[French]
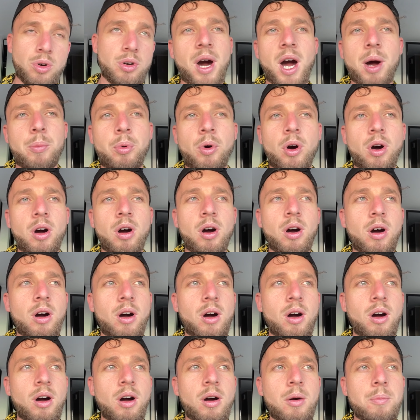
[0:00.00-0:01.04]
Par rapport
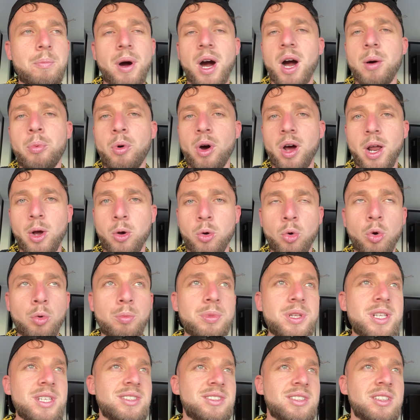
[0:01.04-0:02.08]
à, par rapport à la
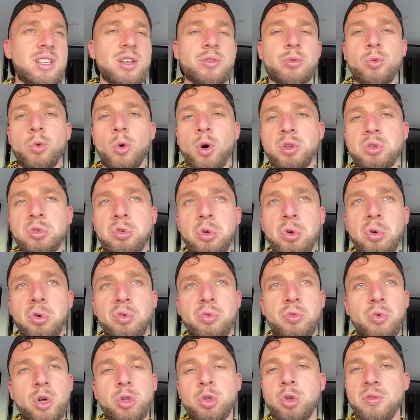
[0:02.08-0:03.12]
Colombie, c'était x2,
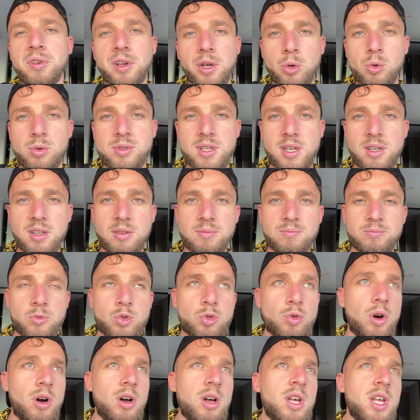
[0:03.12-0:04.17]
x2,5, tu
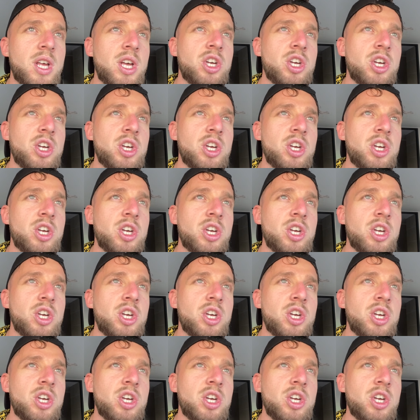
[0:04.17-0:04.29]
vois.